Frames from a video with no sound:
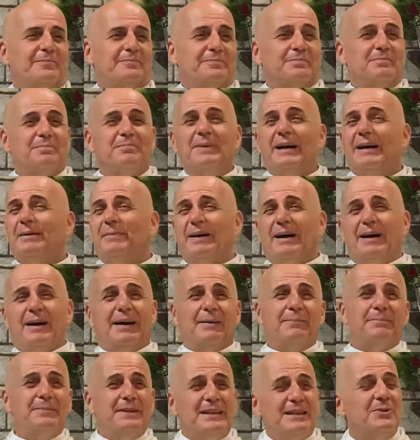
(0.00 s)
même à
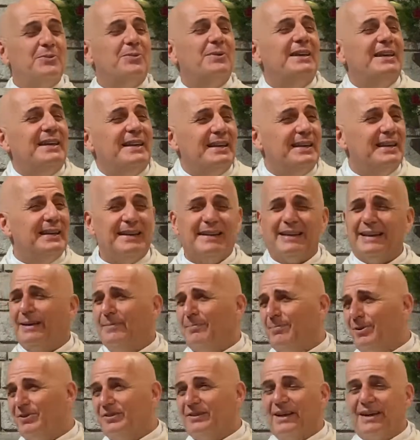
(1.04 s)
minuit,
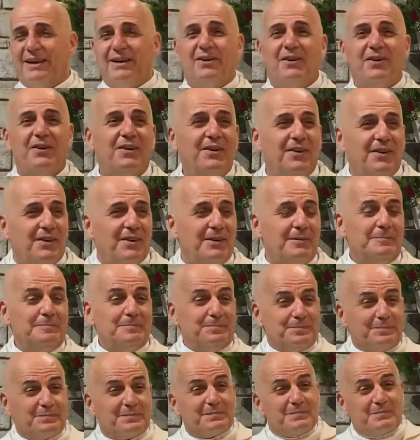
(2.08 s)
n'importe quelle heure,
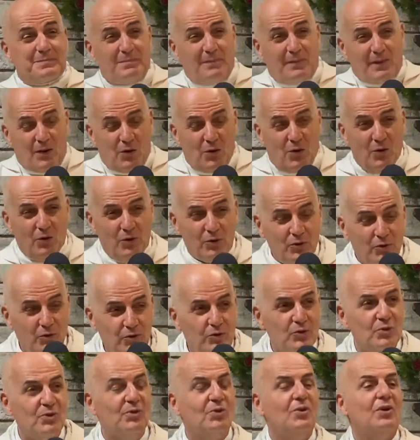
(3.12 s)
on le
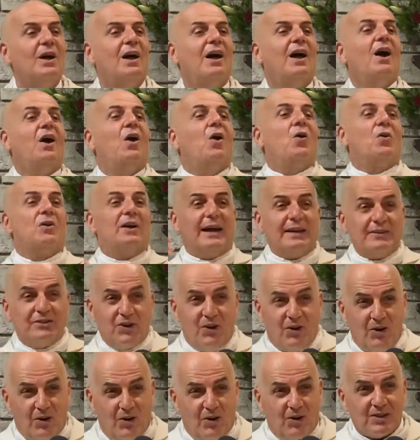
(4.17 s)
loue, on
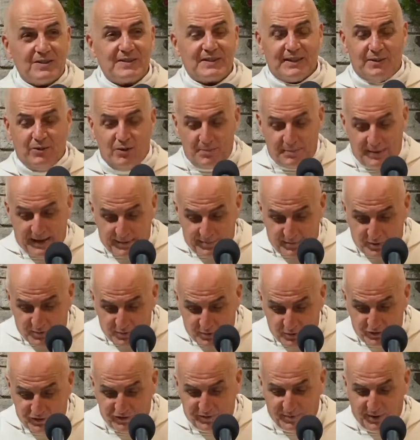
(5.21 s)
l'adore, c'est le même
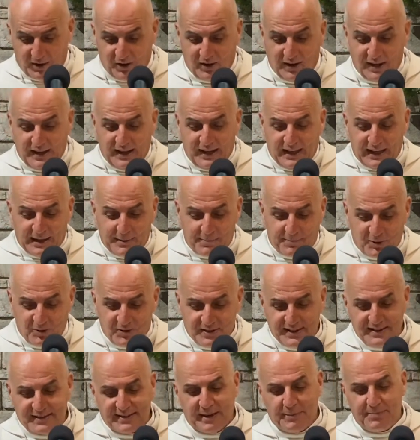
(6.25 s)
mouvement. Et
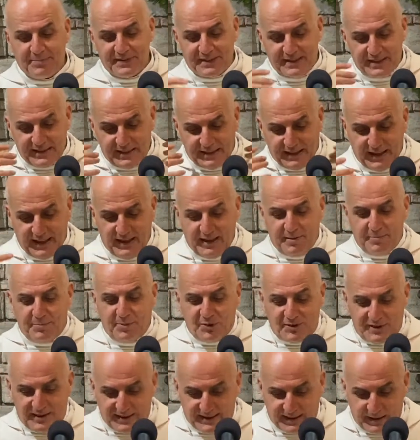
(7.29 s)
petit à petit,
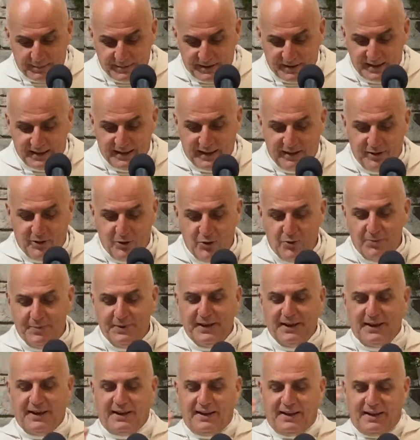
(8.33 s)
petit à petit, la
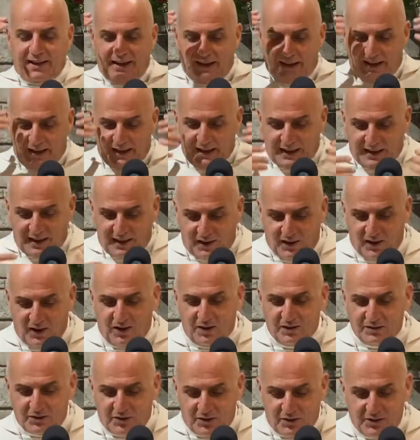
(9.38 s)
lumière
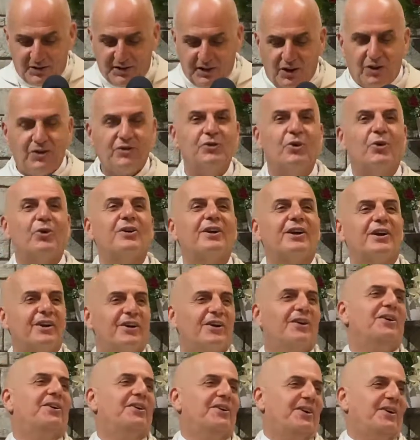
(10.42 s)
rentre dans nos
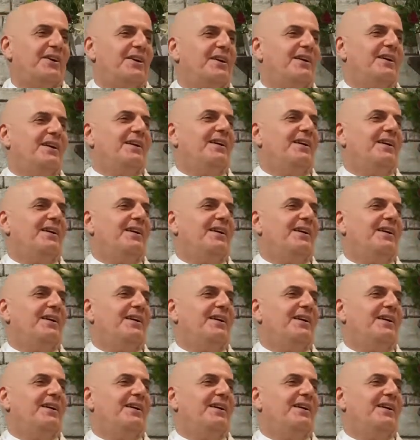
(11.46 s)
cœurs.